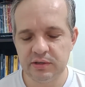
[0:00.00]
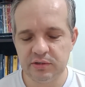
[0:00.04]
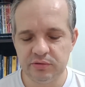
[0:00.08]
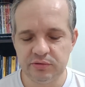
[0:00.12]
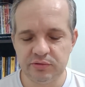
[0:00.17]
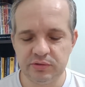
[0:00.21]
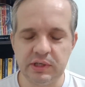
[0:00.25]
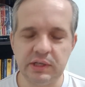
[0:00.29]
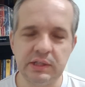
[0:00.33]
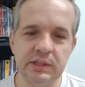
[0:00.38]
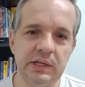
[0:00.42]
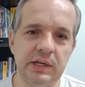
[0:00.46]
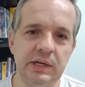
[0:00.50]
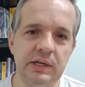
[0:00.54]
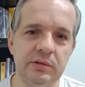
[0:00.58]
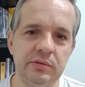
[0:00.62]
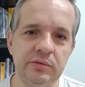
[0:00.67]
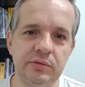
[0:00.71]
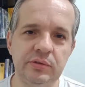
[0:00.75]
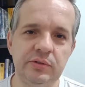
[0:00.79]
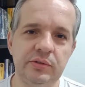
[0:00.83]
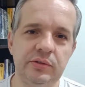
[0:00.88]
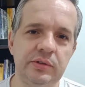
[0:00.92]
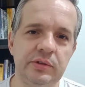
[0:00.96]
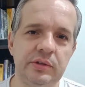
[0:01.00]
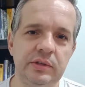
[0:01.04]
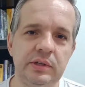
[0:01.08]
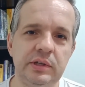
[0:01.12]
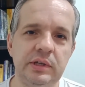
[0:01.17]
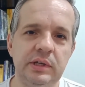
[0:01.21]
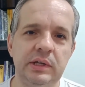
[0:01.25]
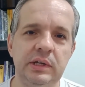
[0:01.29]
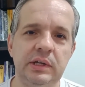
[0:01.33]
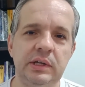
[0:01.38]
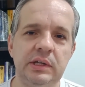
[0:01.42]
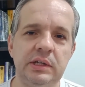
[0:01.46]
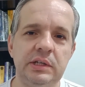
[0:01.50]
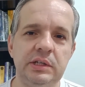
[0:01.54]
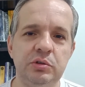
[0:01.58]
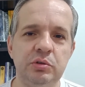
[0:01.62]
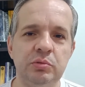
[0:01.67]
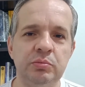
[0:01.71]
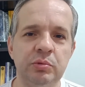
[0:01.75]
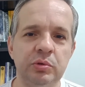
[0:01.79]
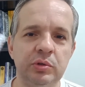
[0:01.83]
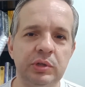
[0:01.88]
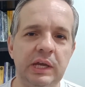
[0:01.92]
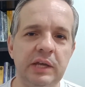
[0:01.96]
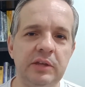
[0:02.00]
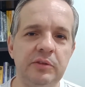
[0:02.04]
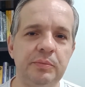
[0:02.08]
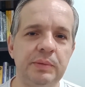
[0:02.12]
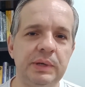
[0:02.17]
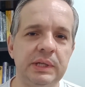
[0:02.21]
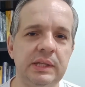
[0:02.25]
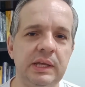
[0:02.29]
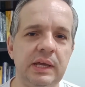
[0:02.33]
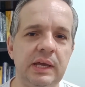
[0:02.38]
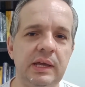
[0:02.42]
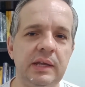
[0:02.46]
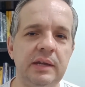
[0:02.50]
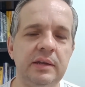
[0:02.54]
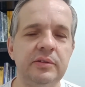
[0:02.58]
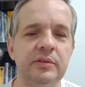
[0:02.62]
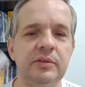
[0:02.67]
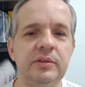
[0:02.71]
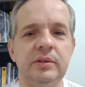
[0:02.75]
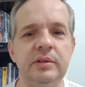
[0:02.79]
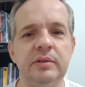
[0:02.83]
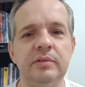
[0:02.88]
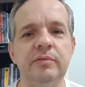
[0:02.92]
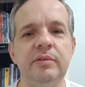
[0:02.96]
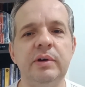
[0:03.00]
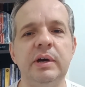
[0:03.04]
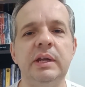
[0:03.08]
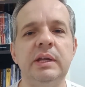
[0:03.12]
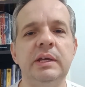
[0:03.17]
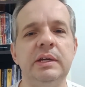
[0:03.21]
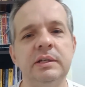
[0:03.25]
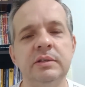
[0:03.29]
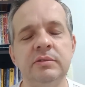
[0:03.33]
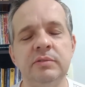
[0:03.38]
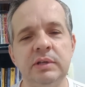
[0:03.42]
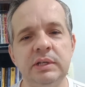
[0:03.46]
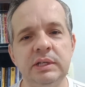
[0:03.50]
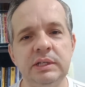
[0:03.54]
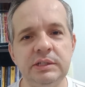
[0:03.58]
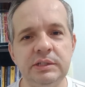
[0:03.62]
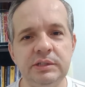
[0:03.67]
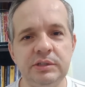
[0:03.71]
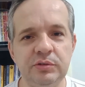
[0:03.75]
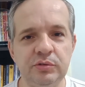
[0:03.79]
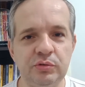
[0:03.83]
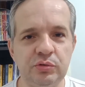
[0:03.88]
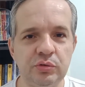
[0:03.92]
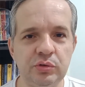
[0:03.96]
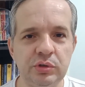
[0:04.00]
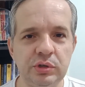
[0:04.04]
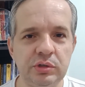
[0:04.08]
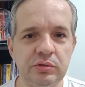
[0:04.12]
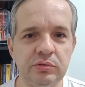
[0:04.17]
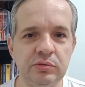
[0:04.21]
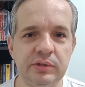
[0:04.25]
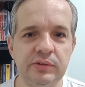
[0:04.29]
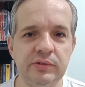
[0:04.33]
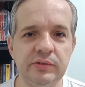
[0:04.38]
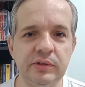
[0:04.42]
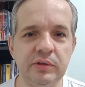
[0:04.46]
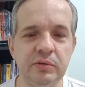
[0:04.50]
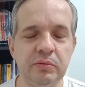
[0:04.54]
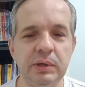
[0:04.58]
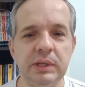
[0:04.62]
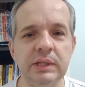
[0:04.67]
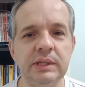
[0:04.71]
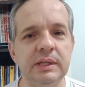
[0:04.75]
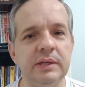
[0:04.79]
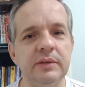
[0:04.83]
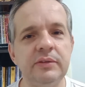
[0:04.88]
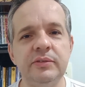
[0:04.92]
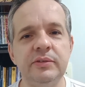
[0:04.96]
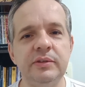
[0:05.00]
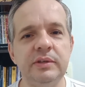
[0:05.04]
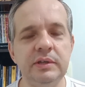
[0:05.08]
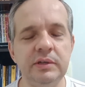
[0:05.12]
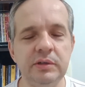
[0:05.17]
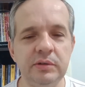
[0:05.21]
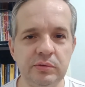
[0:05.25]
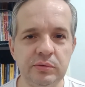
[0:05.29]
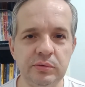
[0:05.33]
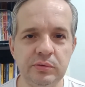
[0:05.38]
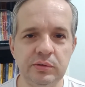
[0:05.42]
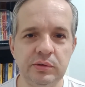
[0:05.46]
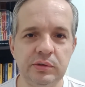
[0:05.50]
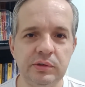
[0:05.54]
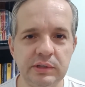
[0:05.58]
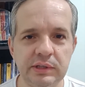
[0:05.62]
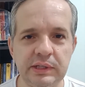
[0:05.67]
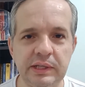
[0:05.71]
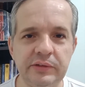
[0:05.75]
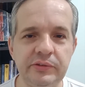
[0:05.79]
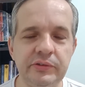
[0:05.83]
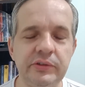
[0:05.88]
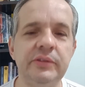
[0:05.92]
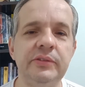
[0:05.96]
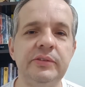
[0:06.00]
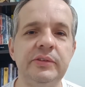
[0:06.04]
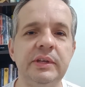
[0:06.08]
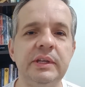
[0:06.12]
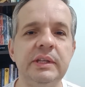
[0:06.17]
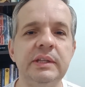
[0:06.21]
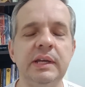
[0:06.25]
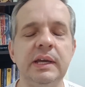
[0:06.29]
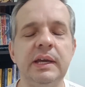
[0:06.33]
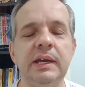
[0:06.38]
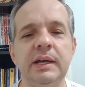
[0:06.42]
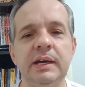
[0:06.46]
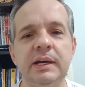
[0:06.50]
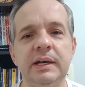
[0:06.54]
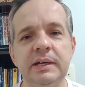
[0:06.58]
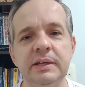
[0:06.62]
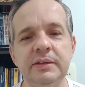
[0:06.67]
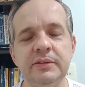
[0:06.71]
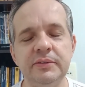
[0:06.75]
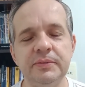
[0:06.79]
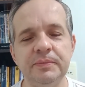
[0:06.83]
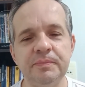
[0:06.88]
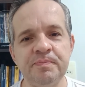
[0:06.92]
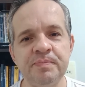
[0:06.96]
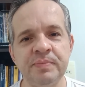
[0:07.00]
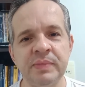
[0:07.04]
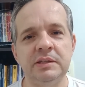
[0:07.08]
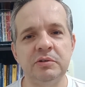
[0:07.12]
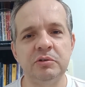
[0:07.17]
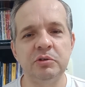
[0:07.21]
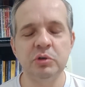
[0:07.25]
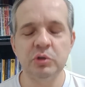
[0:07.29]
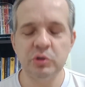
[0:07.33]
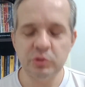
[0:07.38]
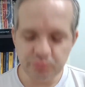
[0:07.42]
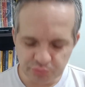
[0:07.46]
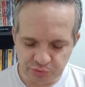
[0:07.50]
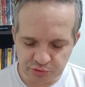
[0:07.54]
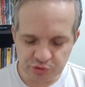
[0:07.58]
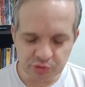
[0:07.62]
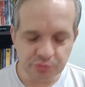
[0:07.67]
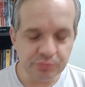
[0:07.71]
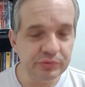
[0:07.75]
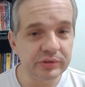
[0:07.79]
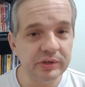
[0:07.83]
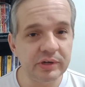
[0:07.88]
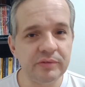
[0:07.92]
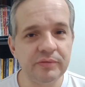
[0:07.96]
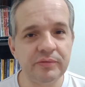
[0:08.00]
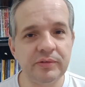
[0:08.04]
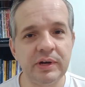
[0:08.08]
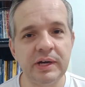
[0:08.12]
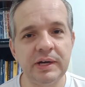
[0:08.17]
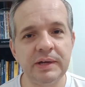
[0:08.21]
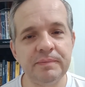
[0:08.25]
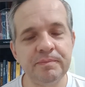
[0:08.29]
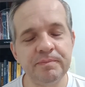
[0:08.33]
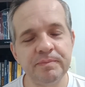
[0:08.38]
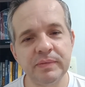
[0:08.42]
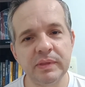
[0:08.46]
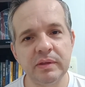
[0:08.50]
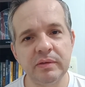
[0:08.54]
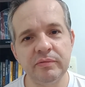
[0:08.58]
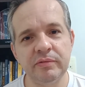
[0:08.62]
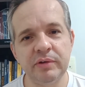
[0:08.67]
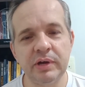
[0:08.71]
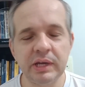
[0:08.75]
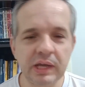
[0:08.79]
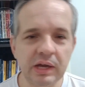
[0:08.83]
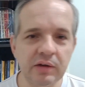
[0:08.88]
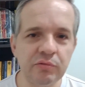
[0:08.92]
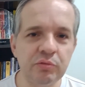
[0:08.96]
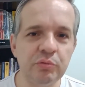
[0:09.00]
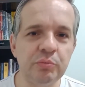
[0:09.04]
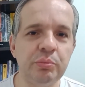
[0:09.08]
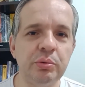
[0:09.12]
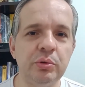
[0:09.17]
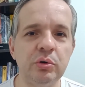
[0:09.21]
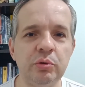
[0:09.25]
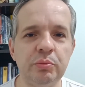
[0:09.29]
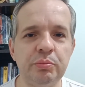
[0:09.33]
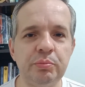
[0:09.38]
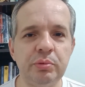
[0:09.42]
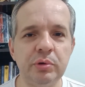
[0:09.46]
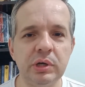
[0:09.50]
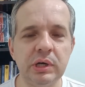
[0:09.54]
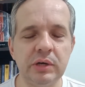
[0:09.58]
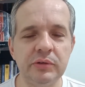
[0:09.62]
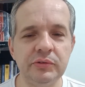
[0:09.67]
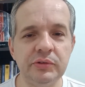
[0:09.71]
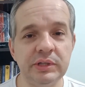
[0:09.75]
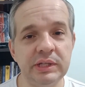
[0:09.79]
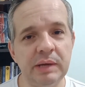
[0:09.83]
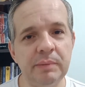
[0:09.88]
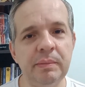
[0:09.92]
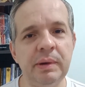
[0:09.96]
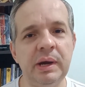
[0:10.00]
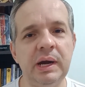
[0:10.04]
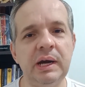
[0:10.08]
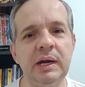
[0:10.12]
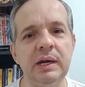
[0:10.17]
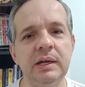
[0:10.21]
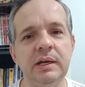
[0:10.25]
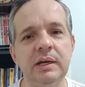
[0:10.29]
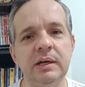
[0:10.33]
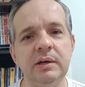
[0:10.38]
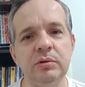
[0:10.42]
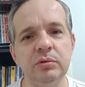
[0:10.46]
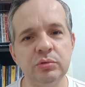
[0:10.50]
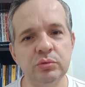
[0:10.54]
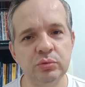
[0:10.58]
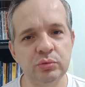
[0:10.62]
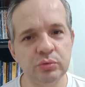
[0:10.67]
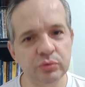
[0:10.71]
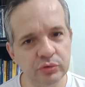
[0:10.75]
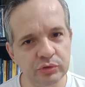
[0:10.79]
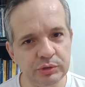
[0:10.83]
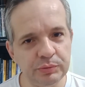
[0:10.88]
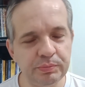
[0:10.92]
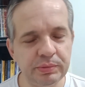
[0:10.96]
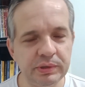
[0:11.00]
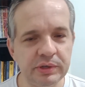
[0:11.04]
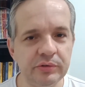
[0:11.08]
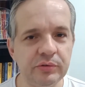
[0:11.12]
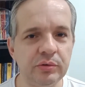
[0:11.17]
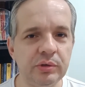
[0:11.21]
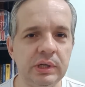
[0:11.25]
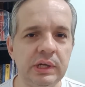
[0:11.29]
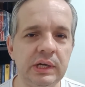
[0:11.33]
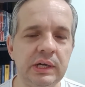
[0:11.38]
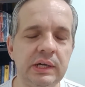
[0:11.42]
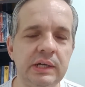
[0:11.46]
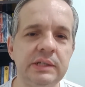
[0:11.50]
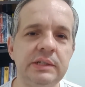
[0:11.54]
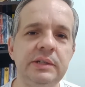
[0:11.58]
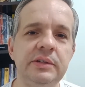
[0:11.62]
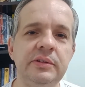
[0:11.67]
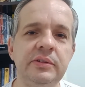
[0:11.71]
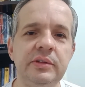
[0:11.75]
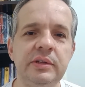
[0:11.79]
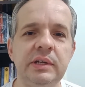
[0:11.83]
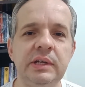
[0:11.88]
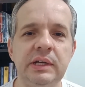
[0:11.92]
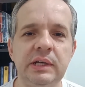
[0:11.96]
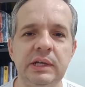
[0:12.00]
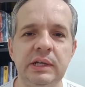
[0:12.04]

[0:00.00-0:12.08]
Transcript: Os cadernos de uma ou 10 matérias, variando ali de 18 a 55 até 60 reais. Então eu, eu pude observar, variava um pouco por causa da marca ou do uso de personagens